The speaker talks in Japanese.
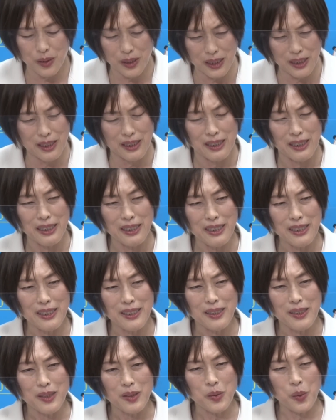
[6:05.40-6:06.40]
に
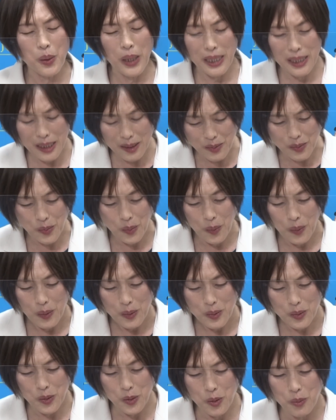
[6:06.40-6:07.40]
取られると
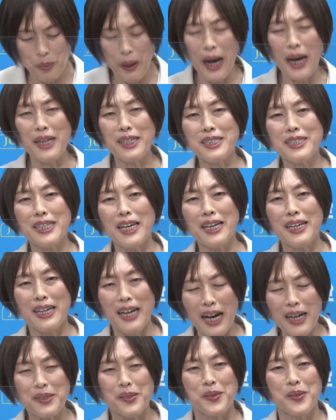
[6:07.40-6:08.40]
いう場合さえ
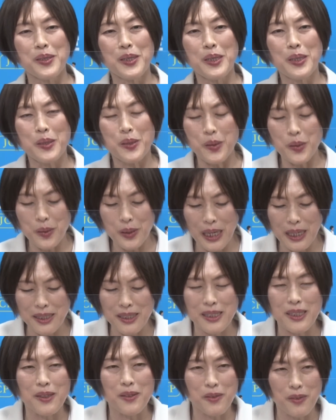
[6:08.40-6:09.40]
ある入
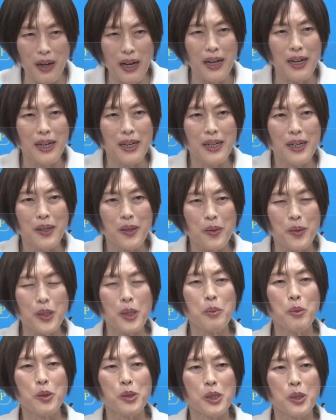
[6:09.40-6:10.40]
学金はこ
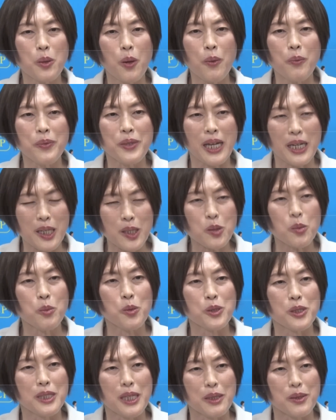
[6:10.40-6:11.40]
れはもう日本だけと
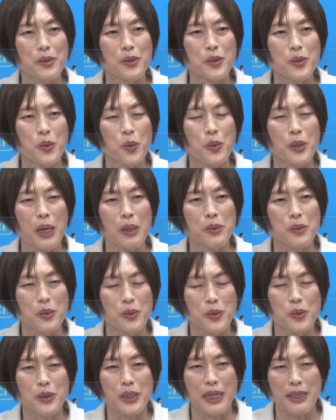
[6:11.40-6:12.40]
も言える高額の
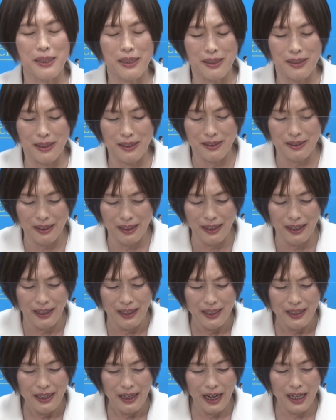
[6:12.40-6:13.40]
入学金ですか
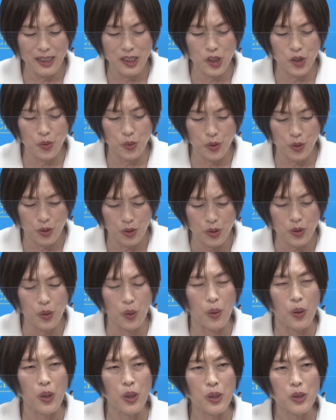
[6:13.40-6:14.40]
ら廃止をする
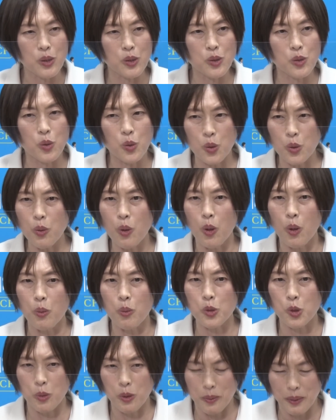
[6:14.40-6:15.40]
ということを
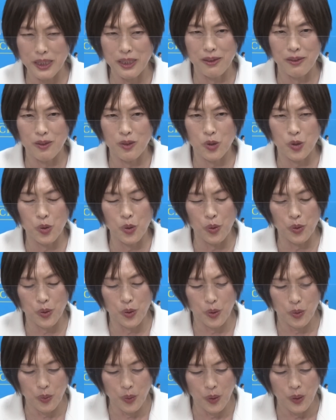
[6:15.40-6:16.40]
求めます。授業
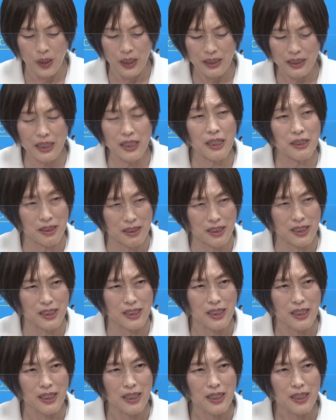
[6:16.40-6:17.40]
料を直ち
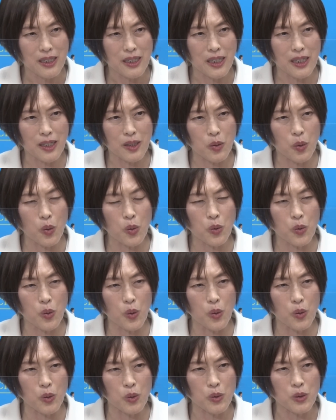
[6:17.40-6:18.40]
に、えー、国
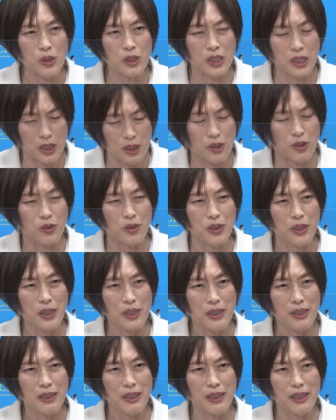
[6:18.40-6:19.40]
公私立、
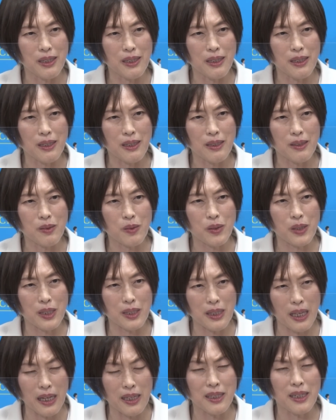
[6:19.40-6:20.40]
えー、それか
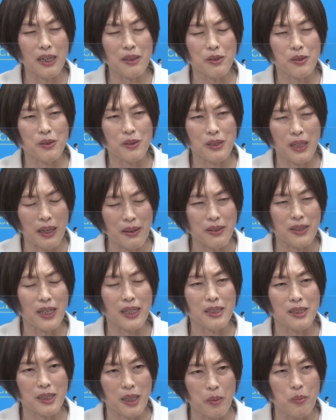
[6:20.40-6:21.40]
ら大学短
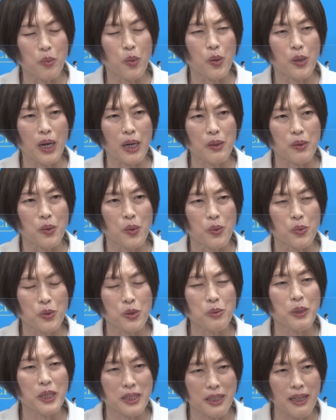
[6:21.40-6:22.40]
大専門学校を
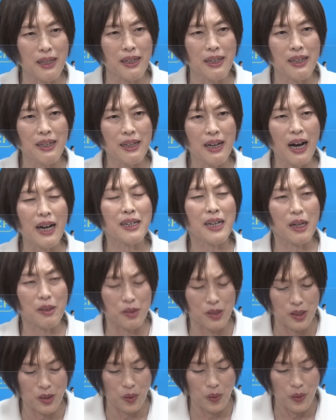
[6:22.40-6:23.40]
含めて半
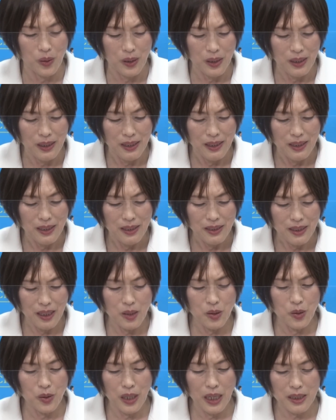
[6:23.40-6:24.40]
額にと
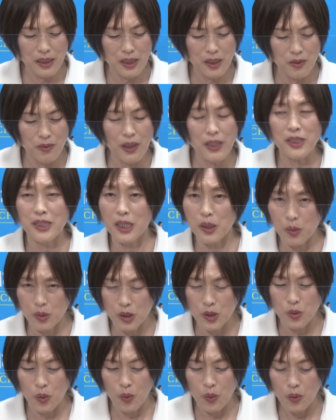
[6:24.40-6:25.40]
で入学金はゼロ
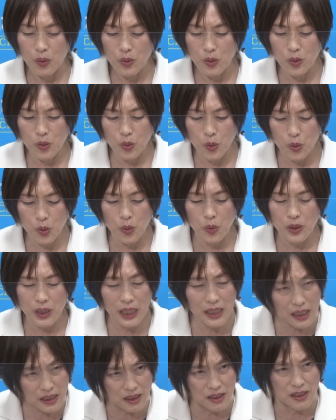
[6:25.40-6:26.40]
にということを
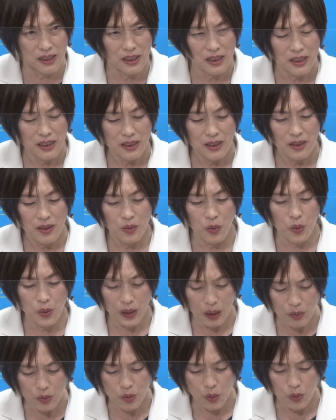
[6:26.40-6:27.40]
直ちに行
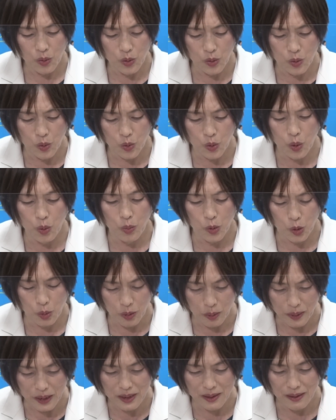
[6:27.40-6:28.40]
うということを求
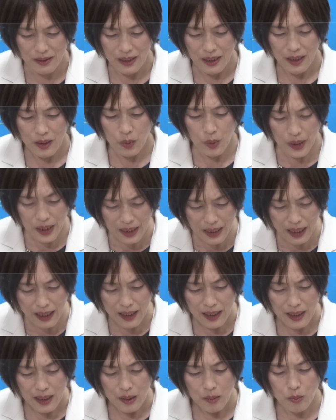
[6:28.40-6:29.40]
めます。これが
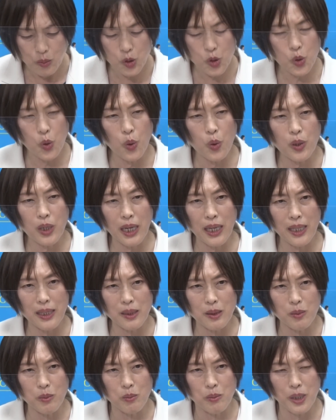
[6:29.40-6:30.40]
無償化
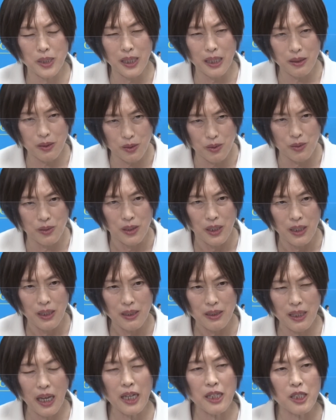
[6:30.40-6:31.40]
に目指す
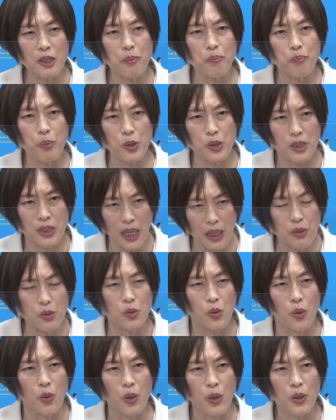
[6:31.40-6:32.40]
第一歩になる
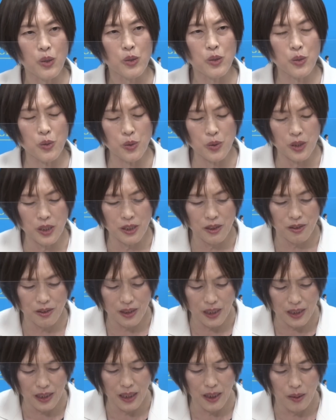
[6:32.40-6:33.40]
という位置づ
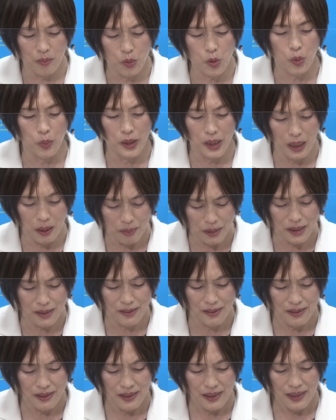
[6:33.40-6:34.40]
けで求めていま
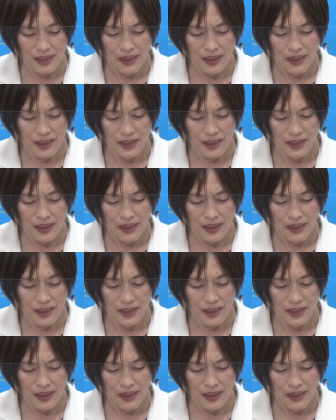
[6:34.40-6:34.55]
す。